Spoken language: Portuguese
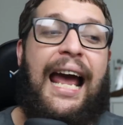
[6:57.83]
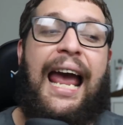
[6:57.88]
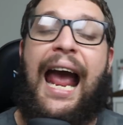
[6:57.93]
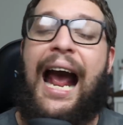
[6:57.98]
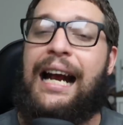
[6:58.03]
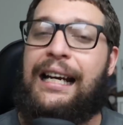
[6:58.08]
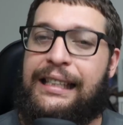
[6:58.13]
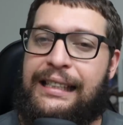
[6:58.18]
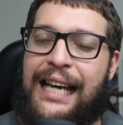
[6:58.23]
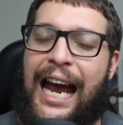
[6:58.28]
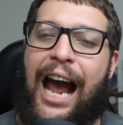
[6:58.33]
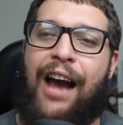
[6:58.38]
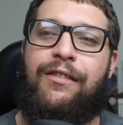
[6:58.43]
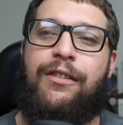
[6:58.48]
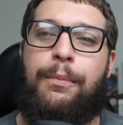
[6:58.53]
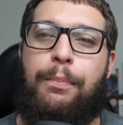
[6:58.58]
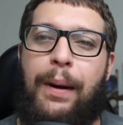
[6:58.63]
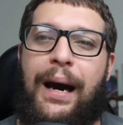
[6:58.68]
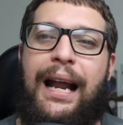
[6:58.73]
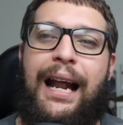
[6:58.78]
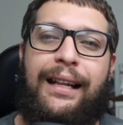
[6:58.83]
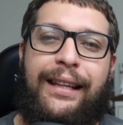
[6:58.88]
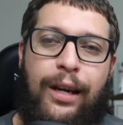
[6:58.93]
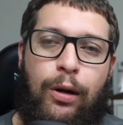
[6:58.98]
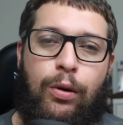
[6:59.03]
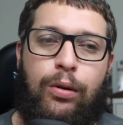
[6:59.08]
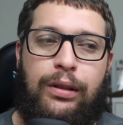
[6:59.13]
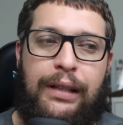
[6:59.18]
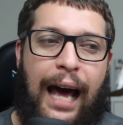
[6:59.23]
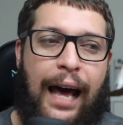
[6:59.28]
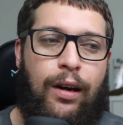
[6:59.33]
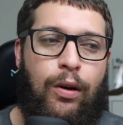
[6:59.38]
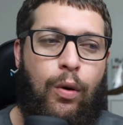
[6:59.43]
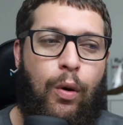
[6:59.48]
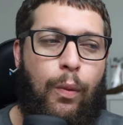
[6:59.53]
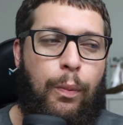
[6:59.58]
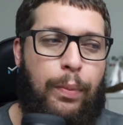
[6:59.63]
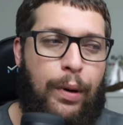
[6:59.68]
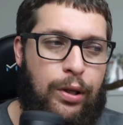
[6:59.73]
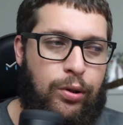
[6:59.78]
é a chave para derrotar
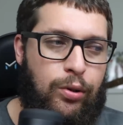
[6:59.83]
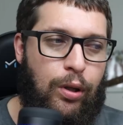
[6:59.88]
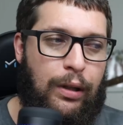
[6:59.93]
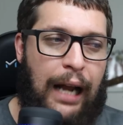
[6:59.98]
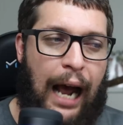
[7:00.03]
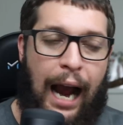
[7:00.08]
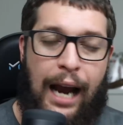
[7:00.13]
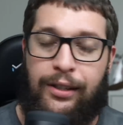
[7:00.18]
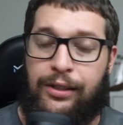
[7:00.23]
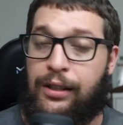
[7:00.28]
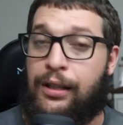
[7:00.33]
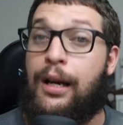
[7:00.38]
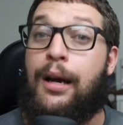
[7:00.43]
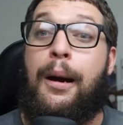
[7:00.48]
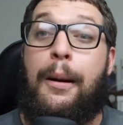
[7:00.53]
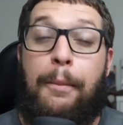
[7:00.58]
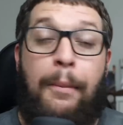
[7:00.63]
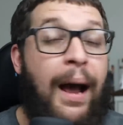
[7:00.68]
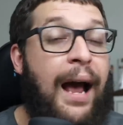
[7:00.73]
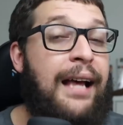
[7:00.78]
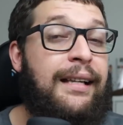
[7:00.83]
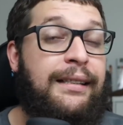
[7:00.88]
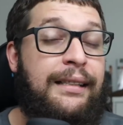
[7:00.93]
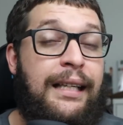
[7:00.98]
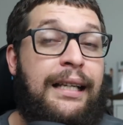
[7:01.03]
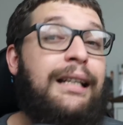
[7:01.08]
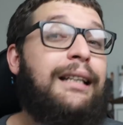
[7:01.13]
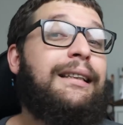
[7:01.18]
o personagem. Mas